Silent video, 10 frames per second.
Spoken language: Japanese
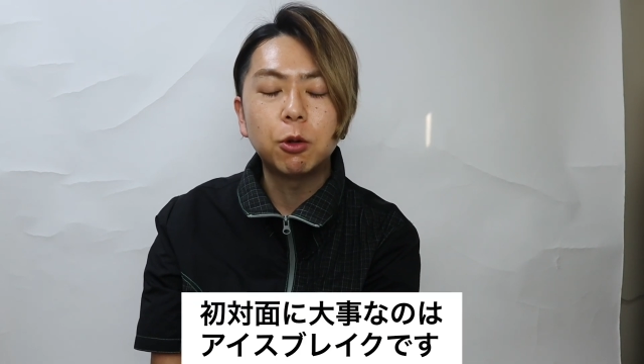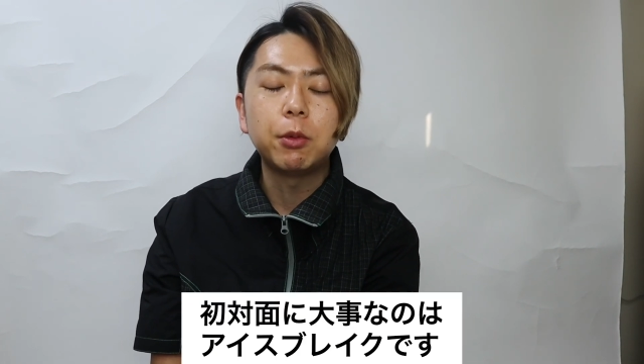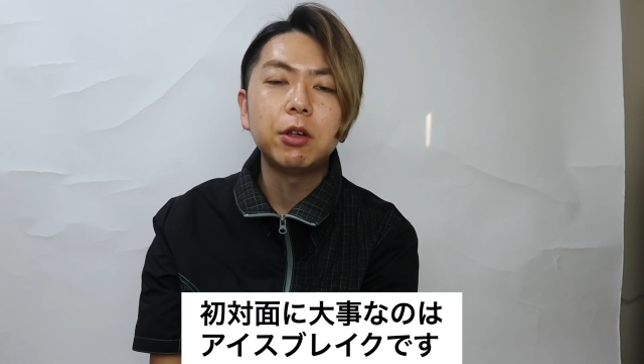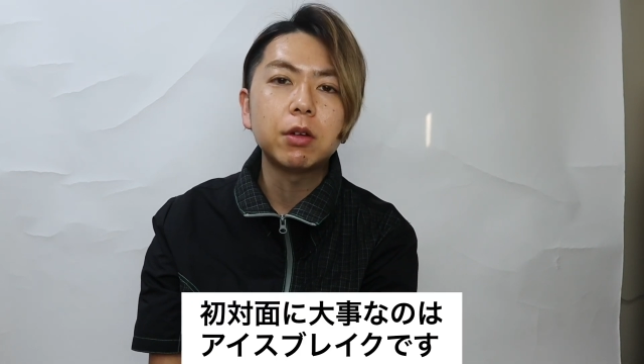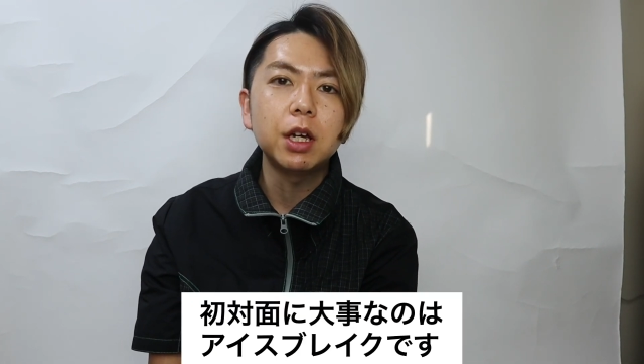
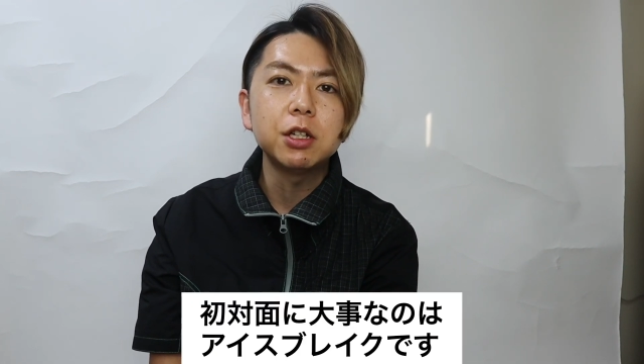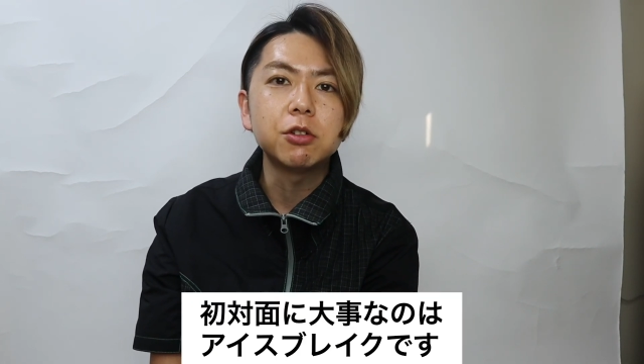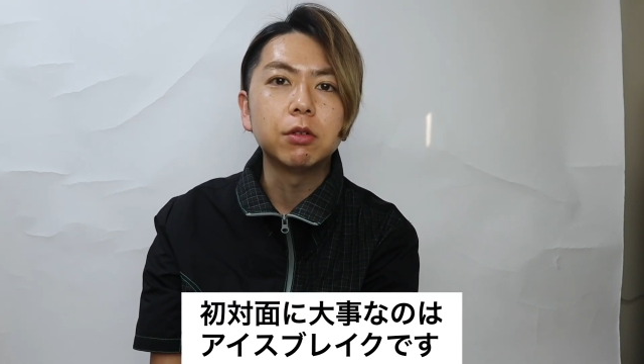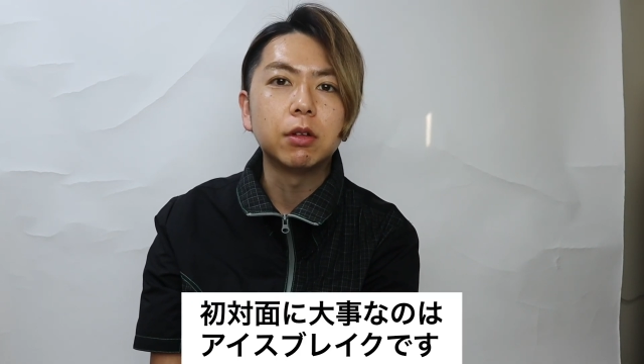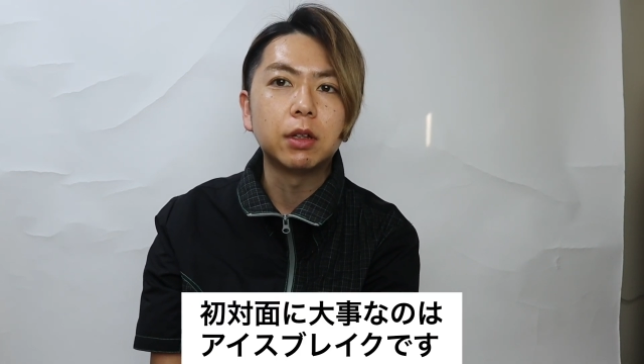
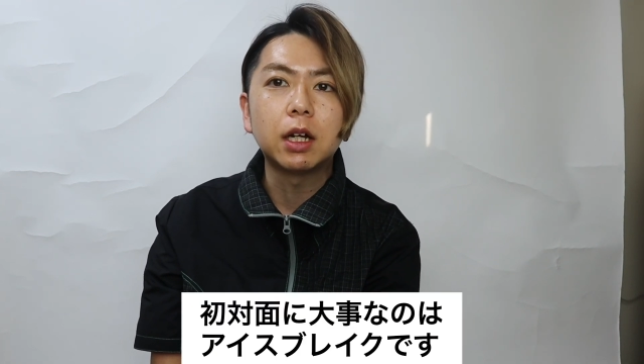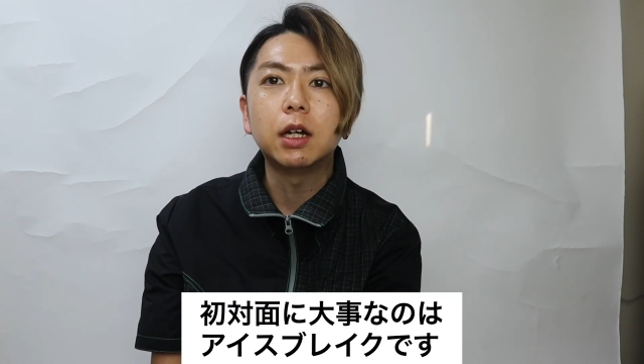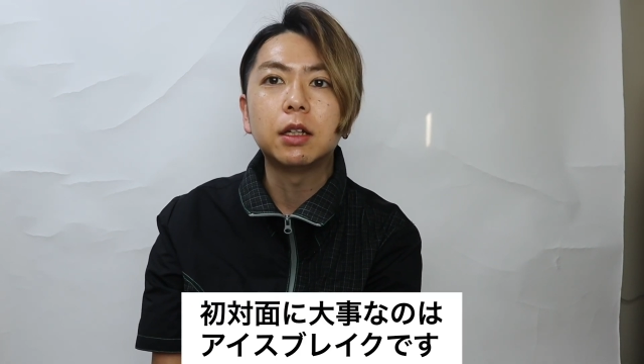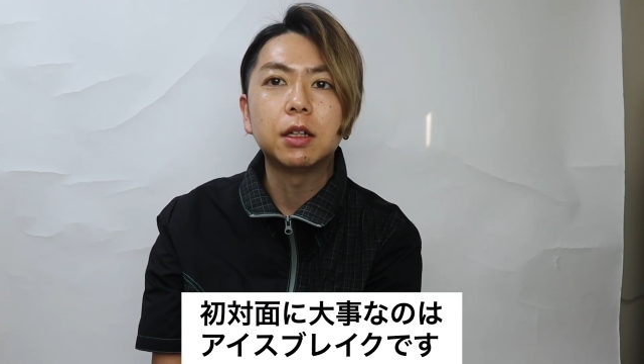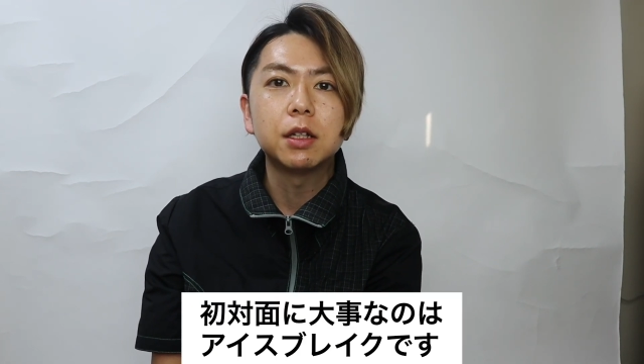コミュニケーションの
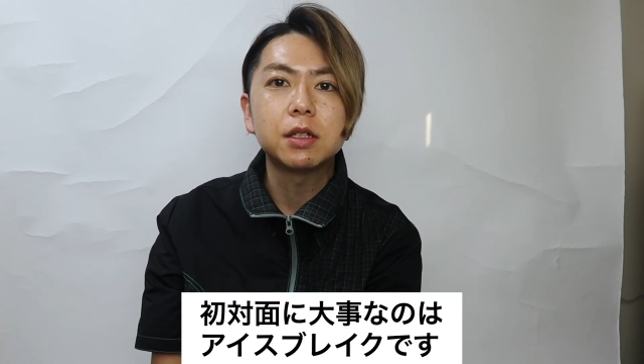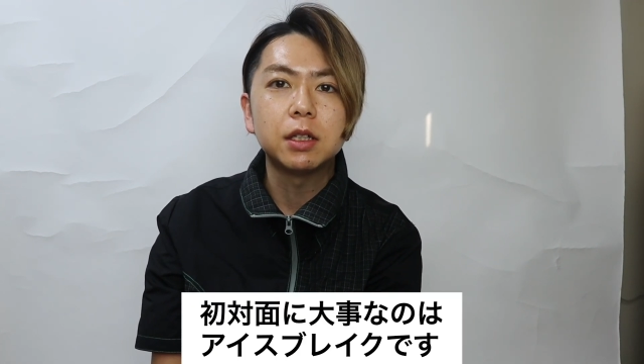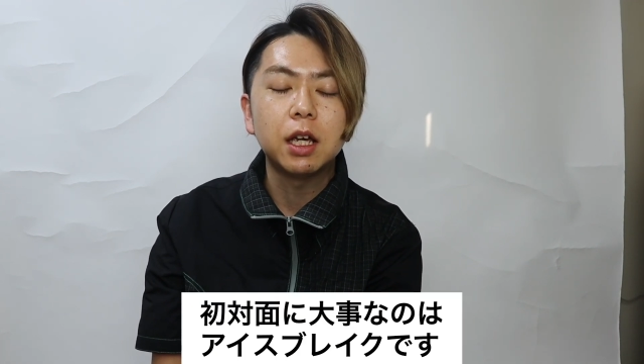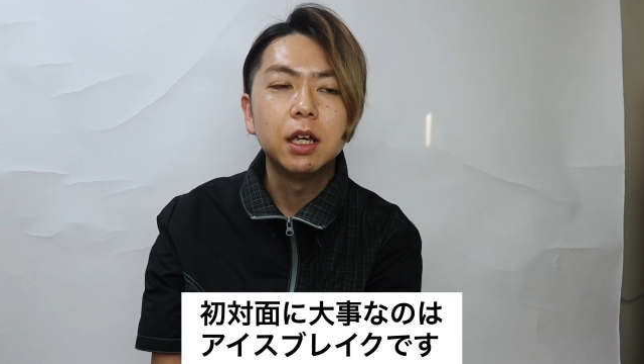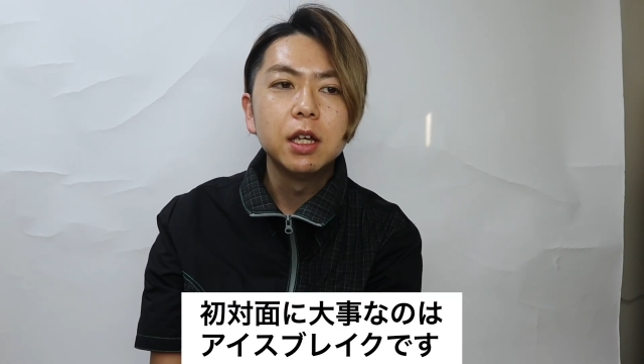中でです
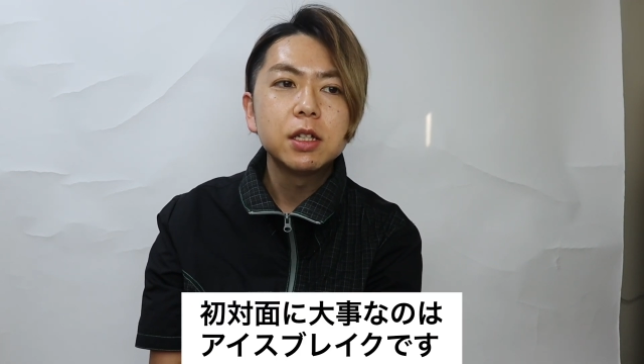ね、